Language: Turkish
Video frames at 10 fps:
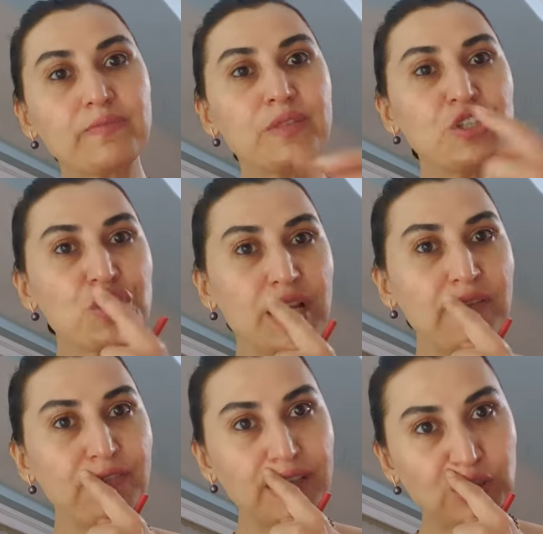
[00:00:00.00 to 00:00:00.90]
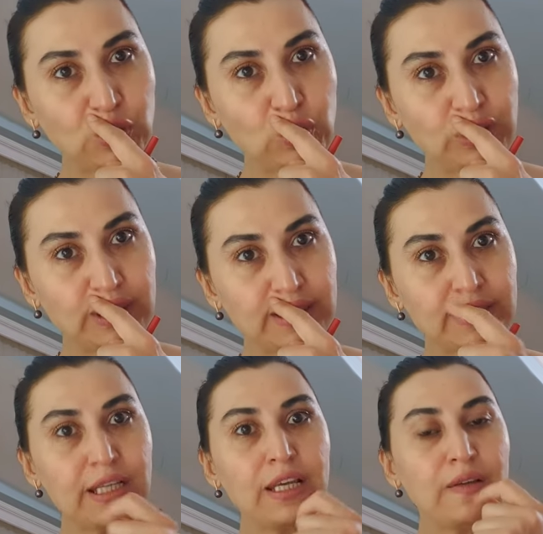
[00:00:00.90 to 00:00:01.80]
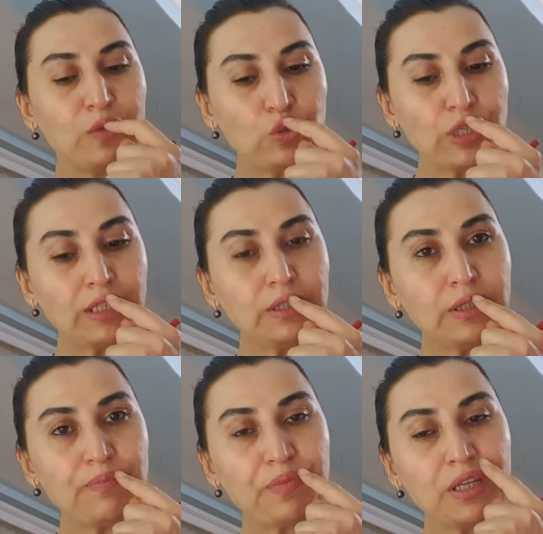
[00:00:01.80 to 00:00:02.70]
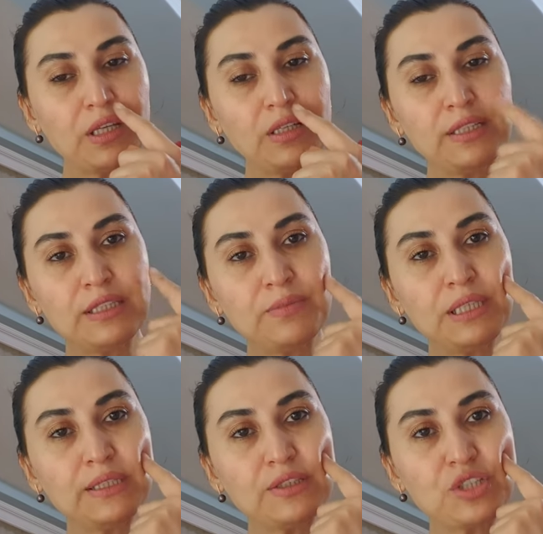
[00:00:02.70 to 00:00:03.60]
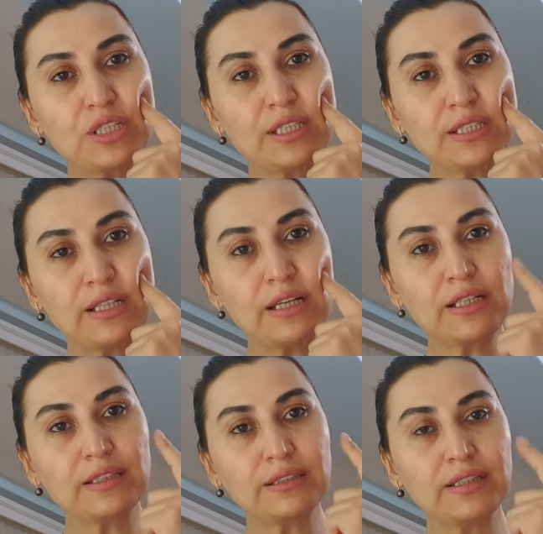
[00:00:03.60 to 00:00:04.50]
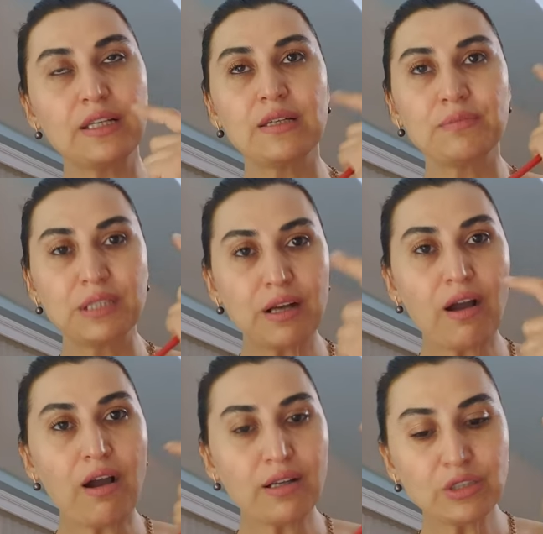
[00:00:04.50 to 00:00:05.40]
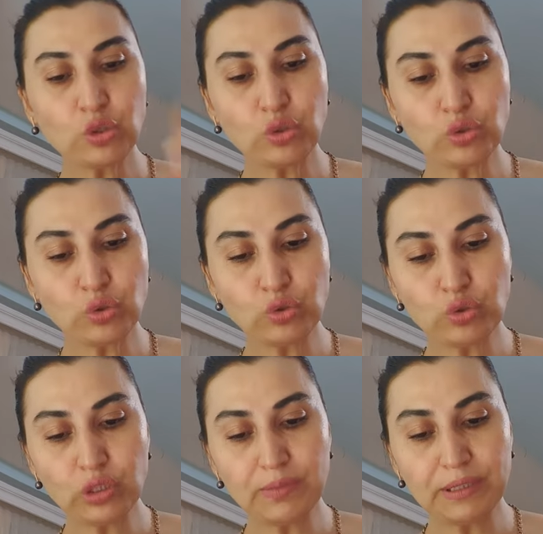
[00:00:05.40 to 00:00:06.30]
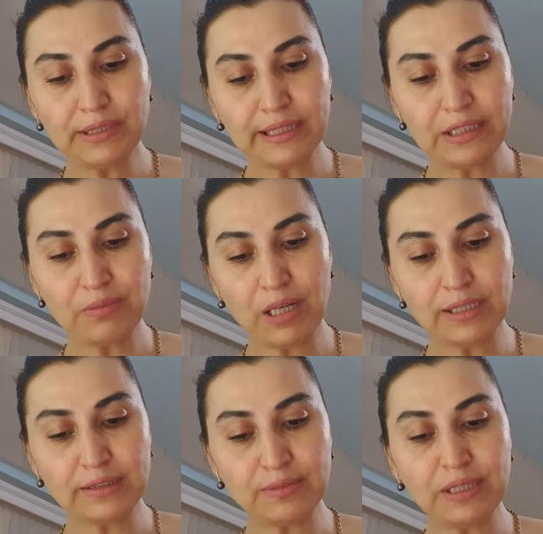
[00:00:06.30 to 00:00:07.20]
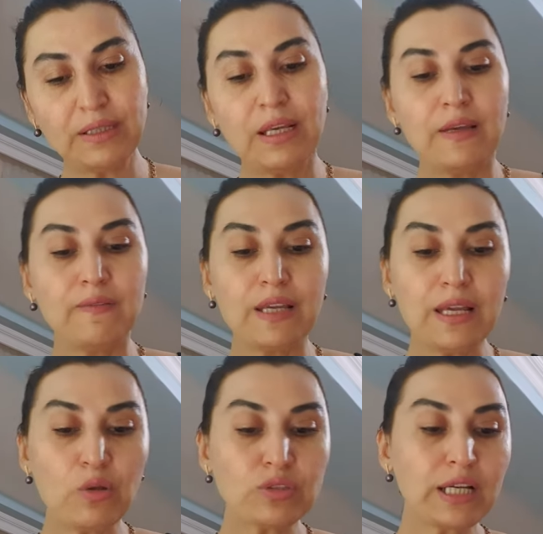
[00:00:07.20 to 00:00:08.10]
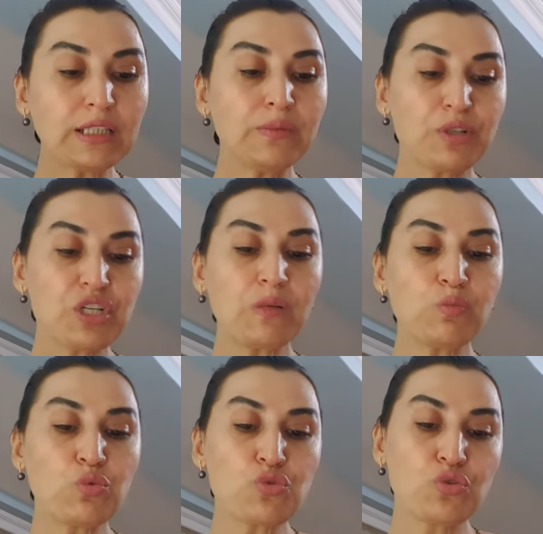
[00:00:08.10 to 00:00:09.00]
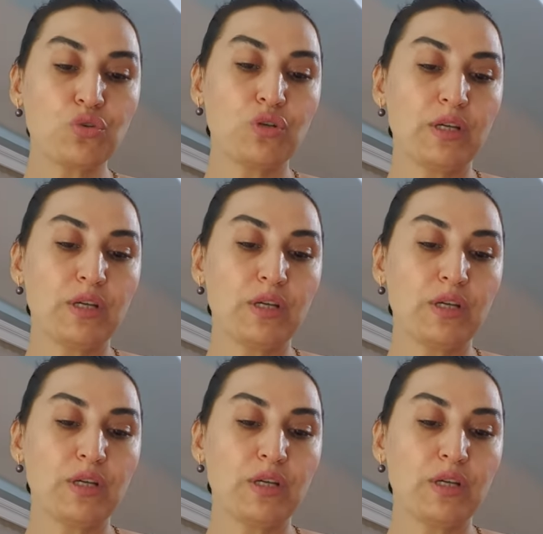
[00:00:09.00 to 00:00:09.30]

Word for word: diş enfeksiyonlarınız ve özellikle e, 20'lik dişinizle alakalı bir ağrı söz konusu olabilir. İhmal etmeyin ve özellikle Başak Burcu